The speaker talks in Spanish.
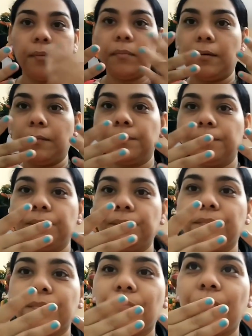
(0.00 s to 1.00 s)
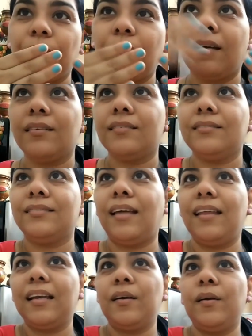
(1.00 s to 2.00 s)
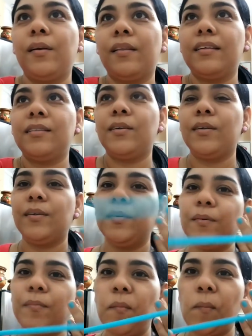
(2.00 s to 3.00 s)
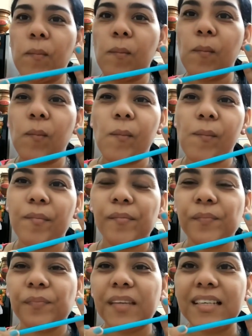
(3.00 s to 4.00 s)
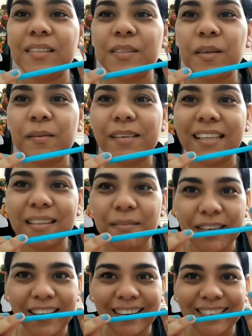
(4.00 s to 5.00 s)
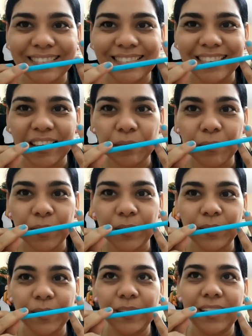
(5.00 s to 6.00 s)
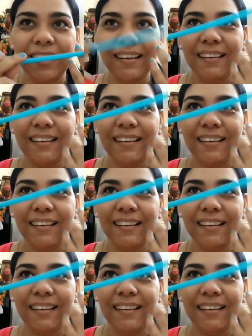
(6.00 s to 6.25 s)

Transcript: Miren. Está del color de esto, de estos sorbete, mira. Del mismo color.